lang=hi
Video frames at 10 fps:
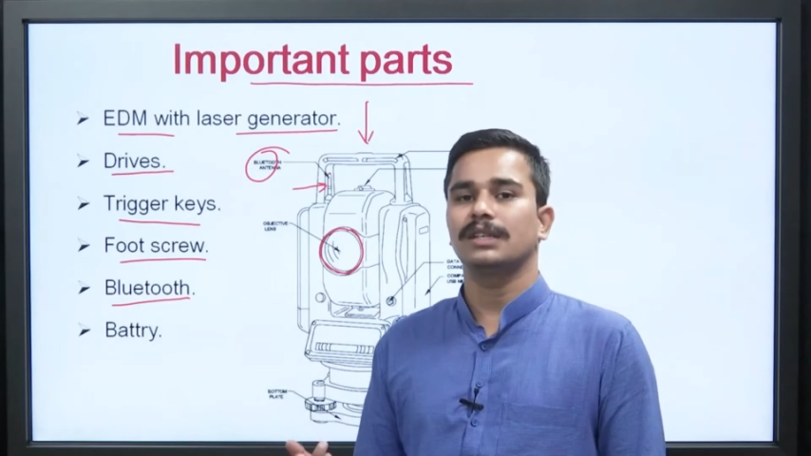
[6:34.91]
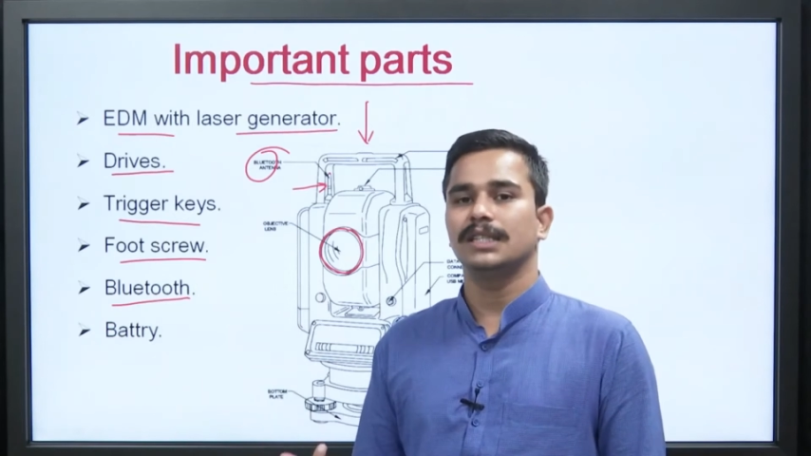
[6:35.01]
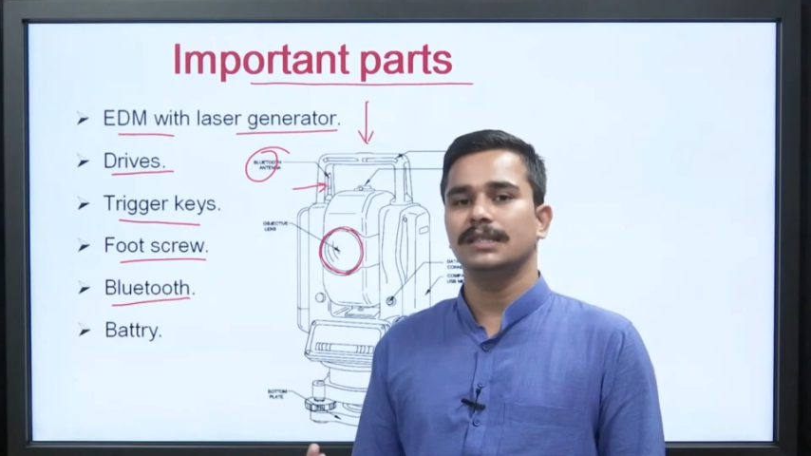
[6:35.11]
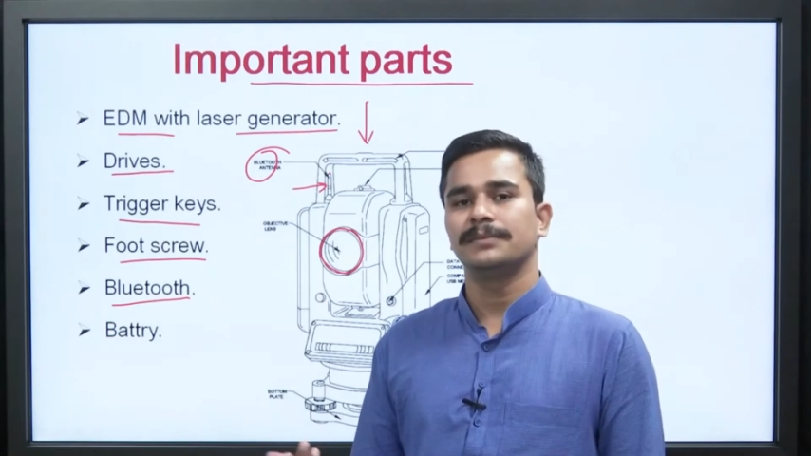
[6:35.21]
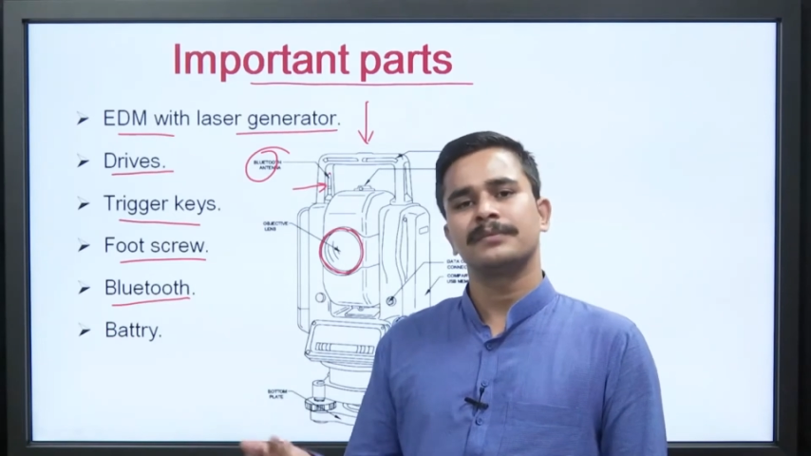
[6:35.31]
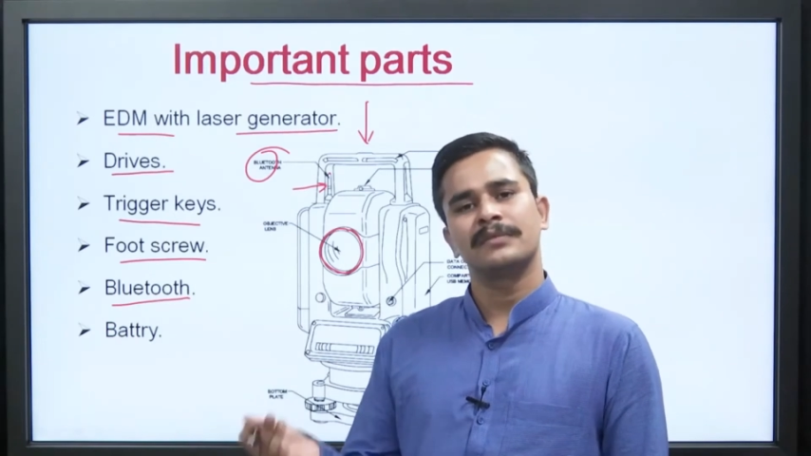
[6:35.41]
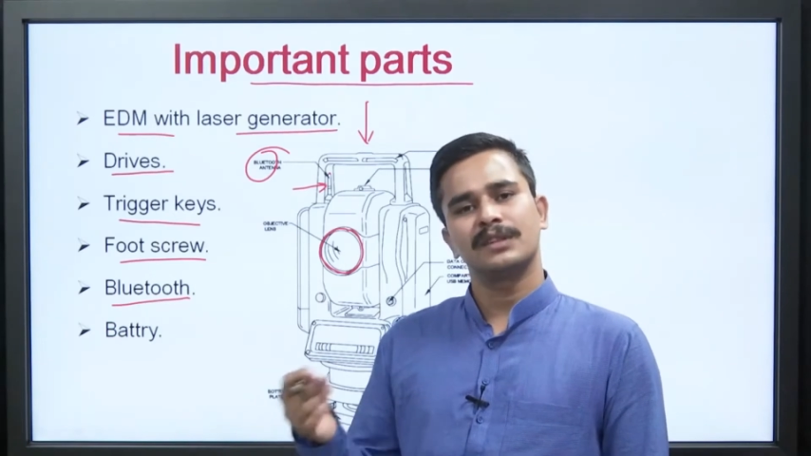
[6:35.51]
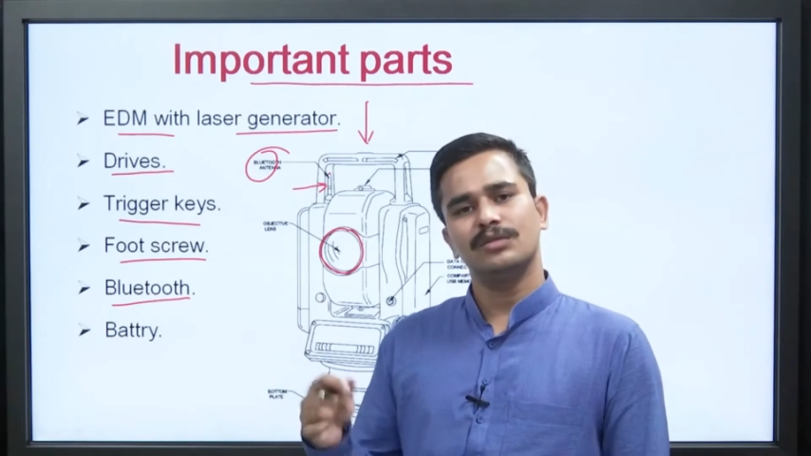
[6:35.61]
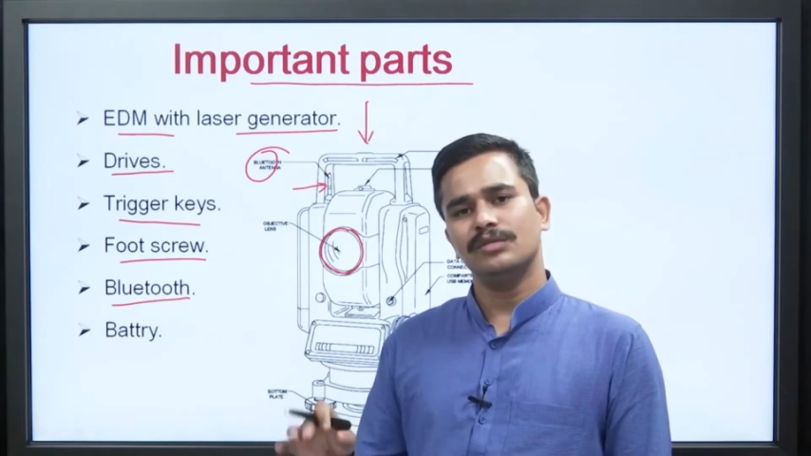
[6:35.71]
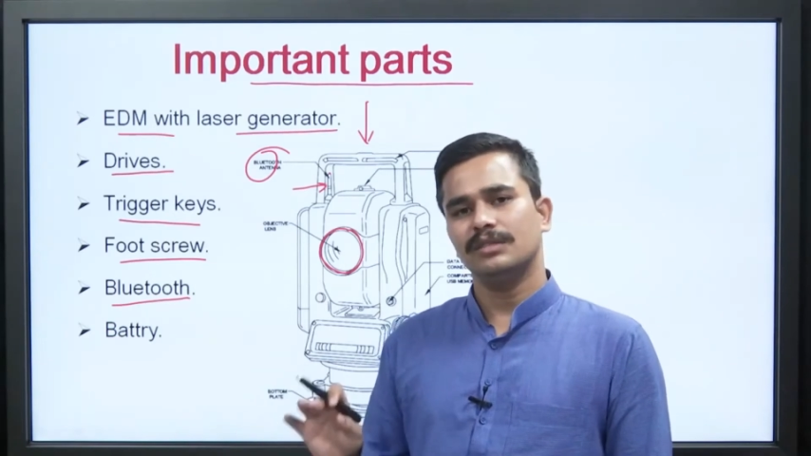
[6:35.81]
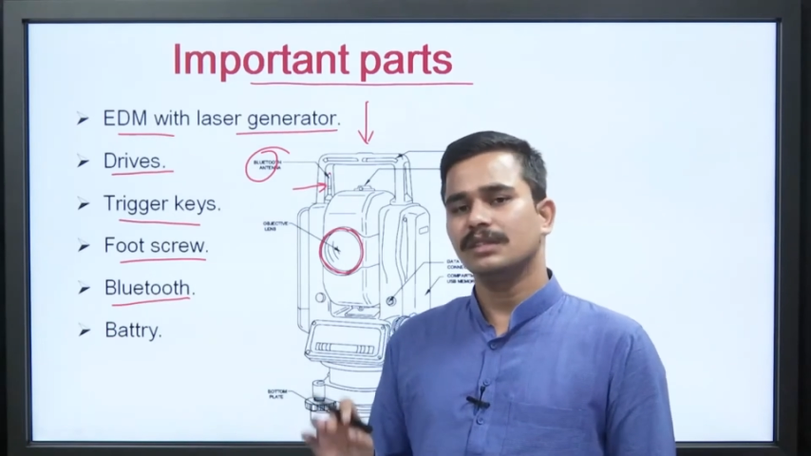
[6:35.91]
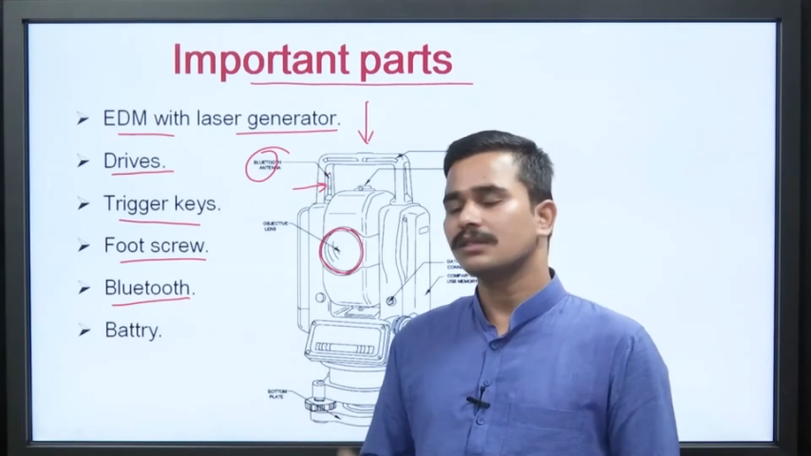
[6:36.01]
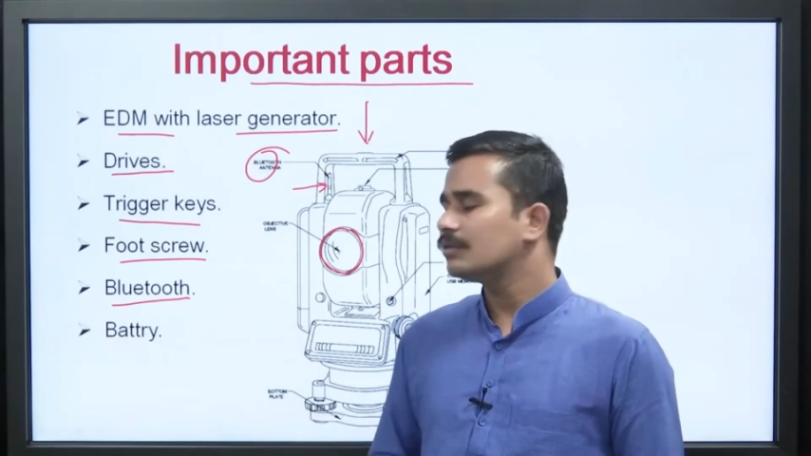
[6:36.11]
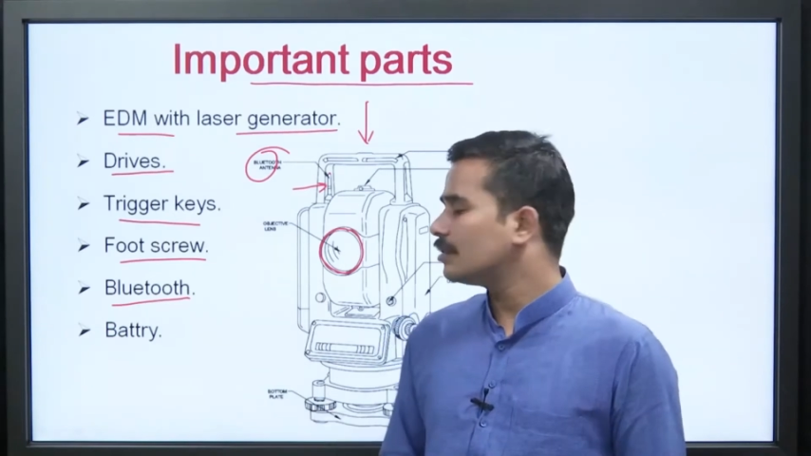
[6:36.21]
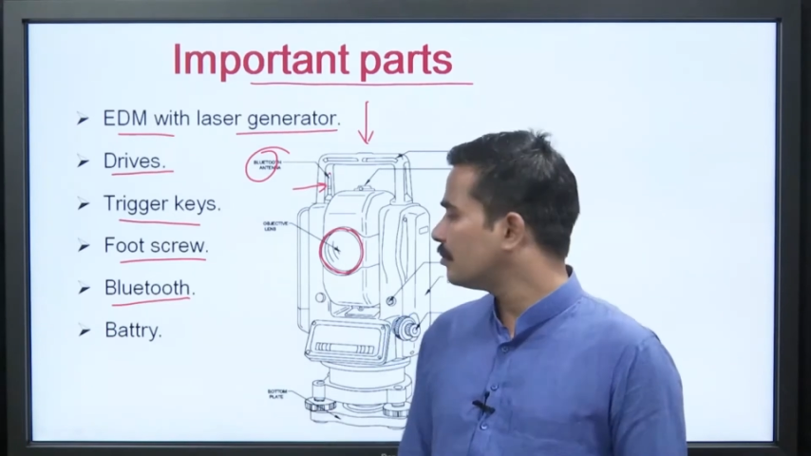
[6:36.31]
है तो
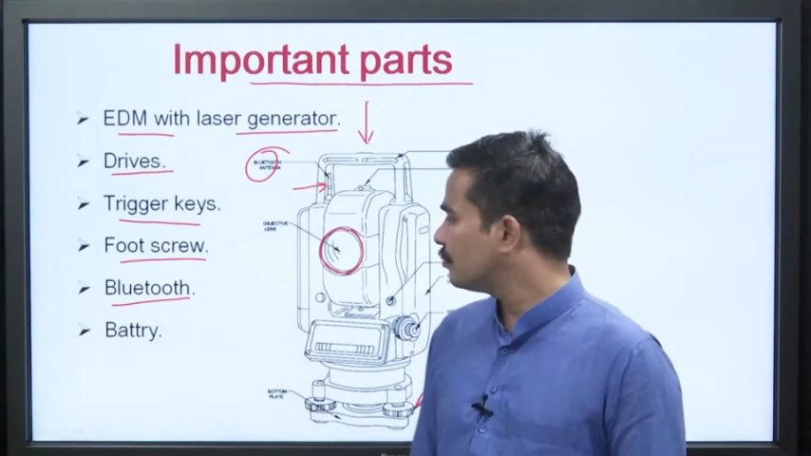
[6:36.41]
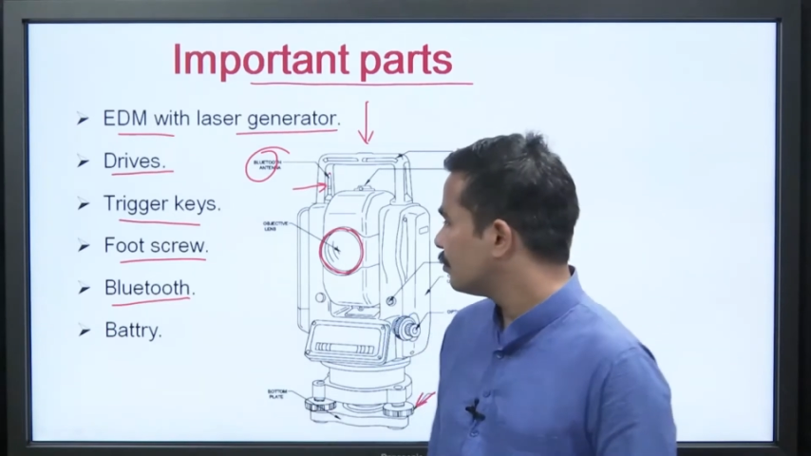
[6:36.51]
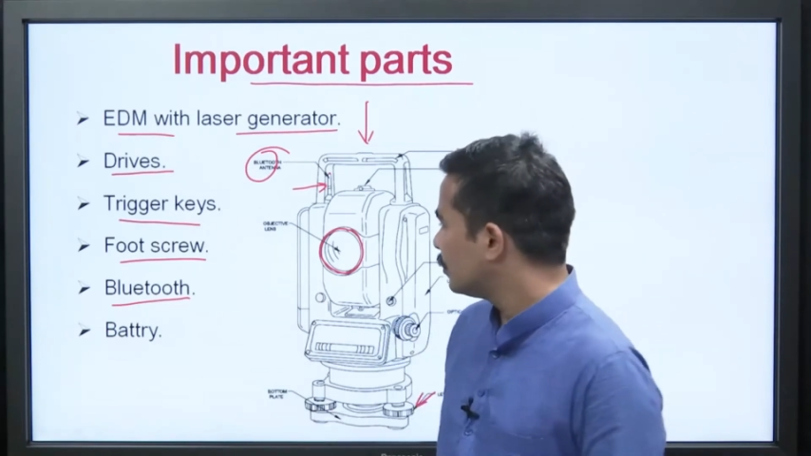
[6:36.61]
इसको हम